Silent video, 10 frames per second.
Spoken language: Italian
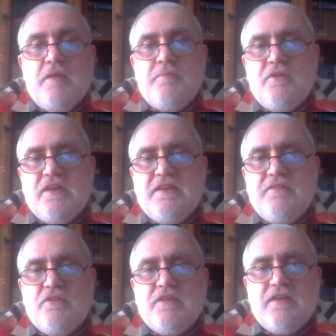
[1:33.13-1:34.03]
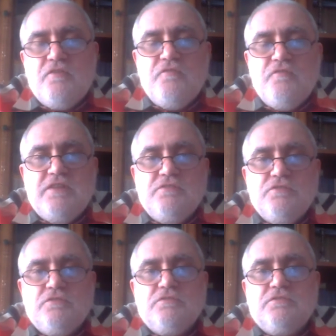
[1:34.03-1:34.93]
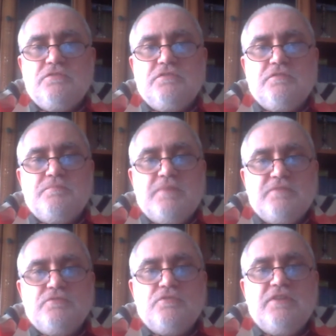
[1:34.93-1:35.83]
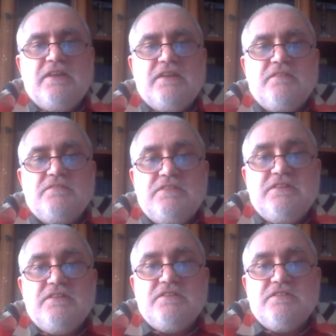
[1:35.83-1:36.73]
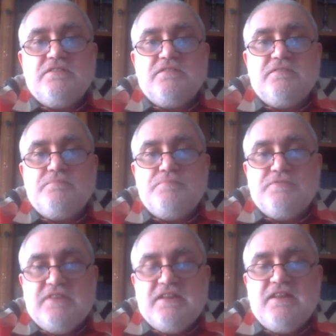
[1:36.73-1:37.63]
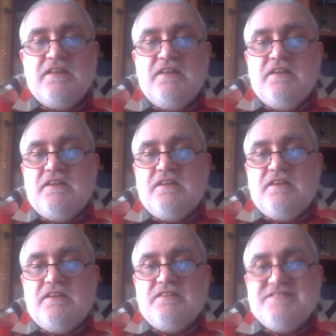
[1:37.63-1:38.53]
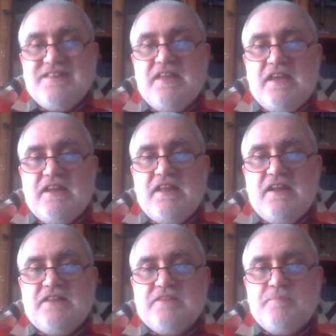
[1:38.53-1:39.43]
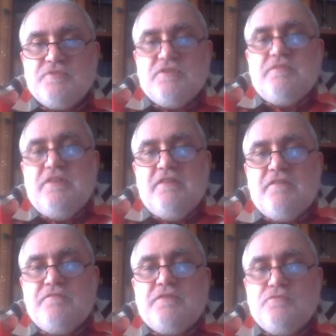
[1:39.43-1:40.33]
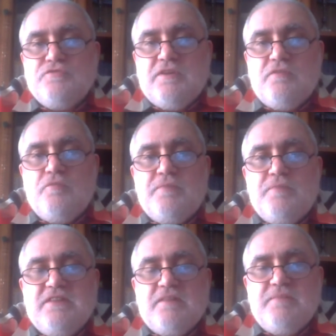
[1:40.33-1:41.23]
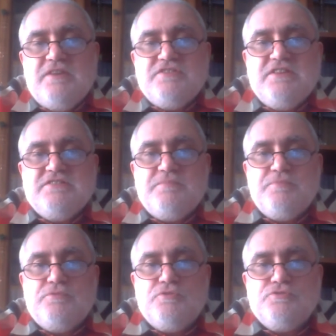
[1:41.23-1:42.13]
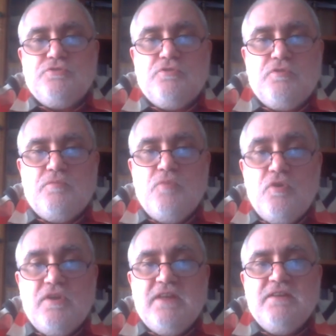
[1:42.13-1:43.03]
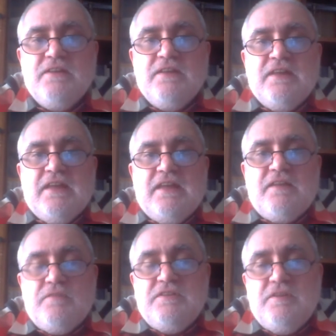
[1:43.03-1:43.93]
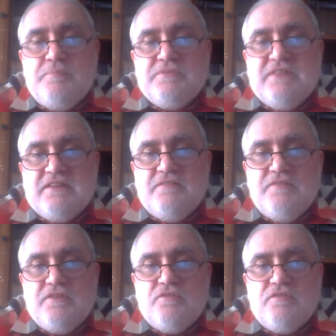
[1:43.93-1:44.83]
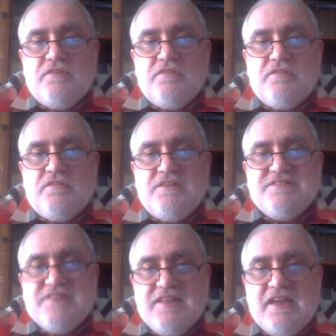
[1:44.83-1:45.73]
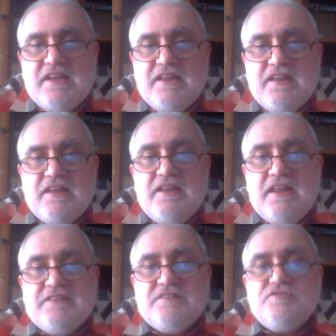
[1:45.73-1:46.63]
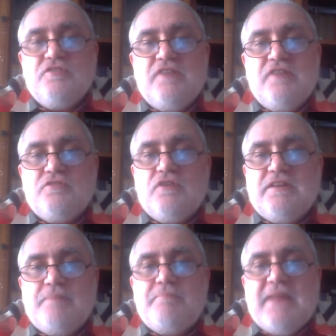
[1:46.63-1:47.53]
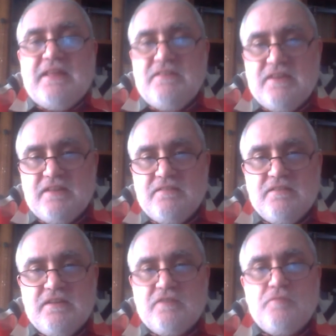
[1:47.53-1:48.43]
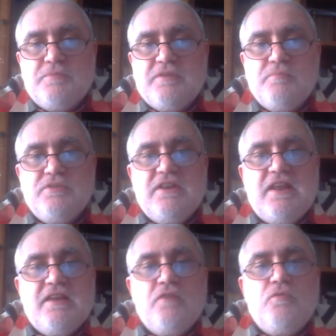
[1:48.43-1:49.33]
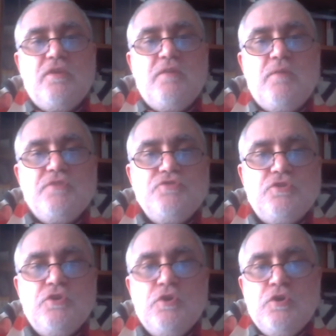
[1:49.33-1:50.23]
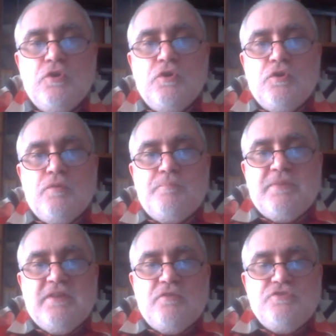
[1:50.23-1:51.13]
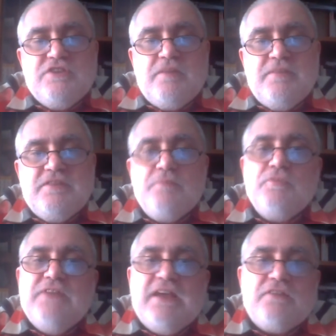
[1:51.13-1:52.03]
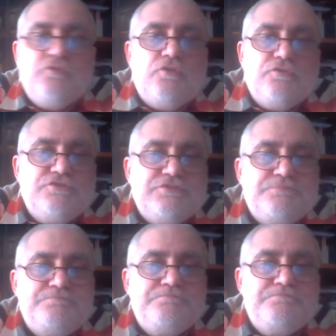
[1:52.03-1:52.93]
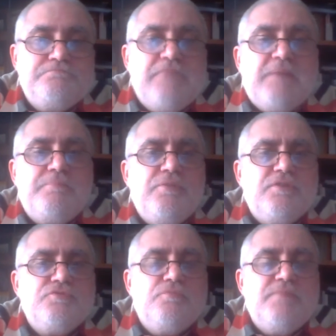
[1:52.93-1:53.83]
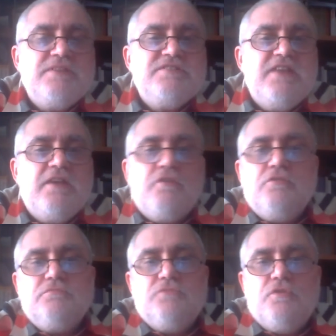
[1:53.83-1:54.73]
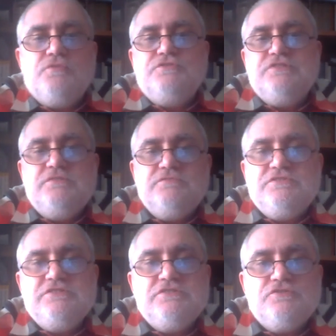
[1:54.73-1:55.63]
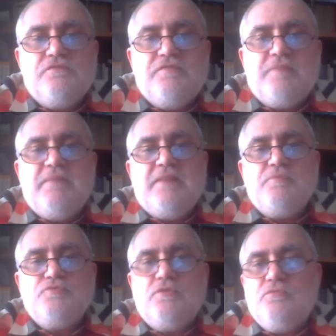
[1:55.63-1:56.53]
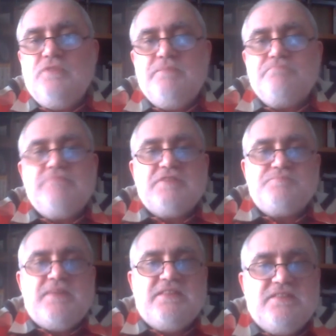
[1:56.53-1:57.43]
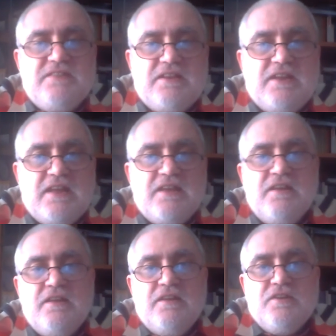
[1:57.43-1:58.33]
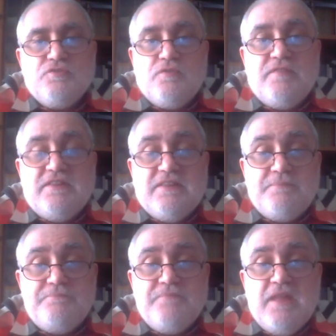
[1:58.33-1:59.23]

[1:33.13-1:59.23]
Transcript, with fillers: Però è anche vero che è convinto eh, Platone di eh, poter eh, insegnare alle altre persone, quindi di aver fatto già opera di reminiscenza piuttosto buona e quindi di poter davvero eh, insegnare agli altri, se non altro, ad apprendere. Ecco, potremmo dirlo anche con un linguaggio eh, pedagogicamente moderno oggi. Ma più che sul pensiero, oggi ci soffermeremo su alcuni aspetti della sua vita.